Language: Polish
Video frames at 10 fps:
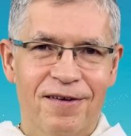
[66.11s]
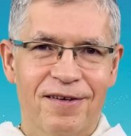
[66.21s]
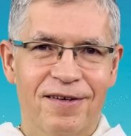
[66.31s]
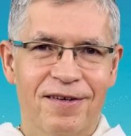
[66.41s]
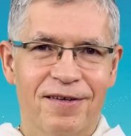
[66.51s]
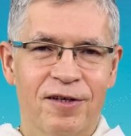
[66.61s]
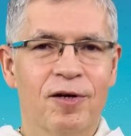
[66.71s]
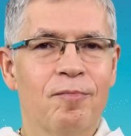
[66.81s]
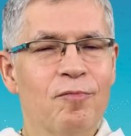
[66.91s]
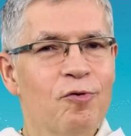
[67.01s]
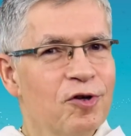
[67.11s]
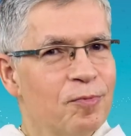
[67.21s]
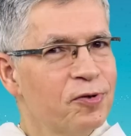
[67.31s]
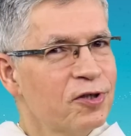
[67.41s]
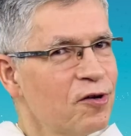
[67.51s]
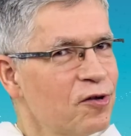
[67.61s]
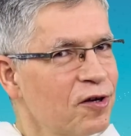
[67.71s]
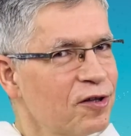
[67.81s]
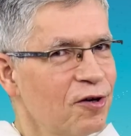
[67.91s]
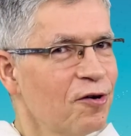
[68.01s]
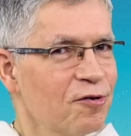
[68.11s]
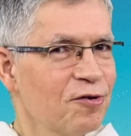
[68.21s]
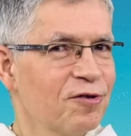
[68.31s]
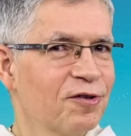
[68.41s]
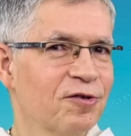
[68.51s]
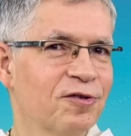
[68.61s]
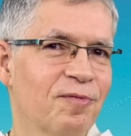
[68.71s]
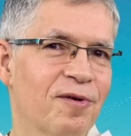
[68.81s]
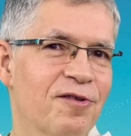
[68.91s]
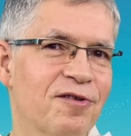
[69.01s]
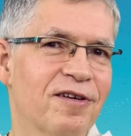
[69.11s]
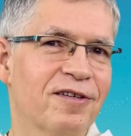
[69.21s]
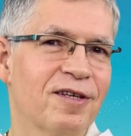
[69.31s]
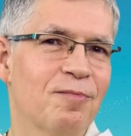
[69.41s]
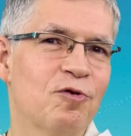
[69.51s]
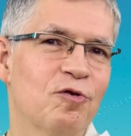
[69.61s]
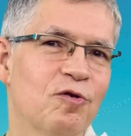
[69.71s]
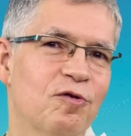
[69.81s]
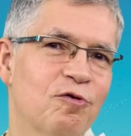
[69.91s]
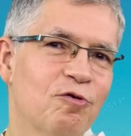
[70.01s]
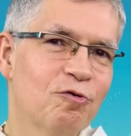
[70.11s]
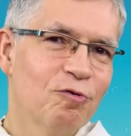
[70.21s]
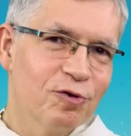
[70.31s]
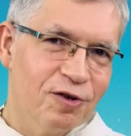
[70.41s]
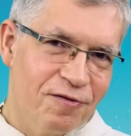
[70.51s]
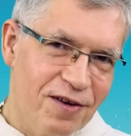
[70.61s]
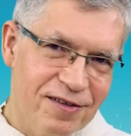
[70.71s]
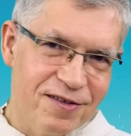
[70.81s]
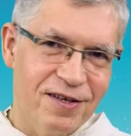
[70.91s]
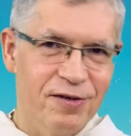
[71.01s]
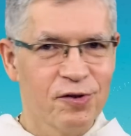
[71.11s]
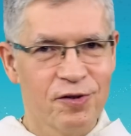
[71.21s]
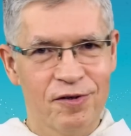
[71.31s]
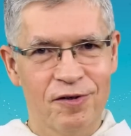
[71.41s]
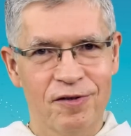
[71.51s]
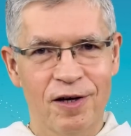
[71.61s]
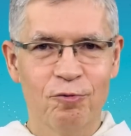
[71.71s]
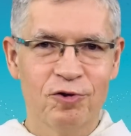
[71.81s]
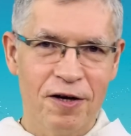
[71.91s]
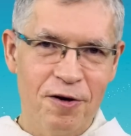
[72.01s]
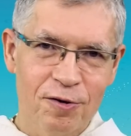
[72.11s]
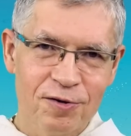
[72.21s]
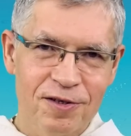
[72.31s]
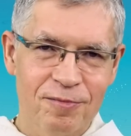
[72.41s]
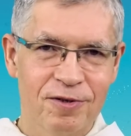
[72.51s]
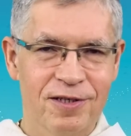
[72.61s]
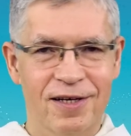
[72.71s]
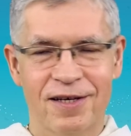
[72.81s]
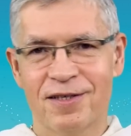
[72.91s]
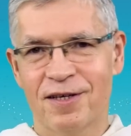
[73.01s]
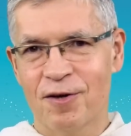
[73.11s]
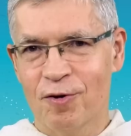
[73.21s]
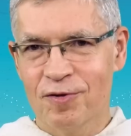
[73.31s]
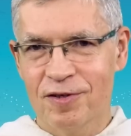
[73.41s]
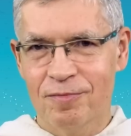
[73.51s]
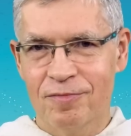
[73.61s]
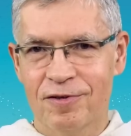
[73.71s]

Y, i że musi przyjść ktoś, ktoś, kto będzie kimś dużo więcej niż tylko nauczającym, czy zachęcającym,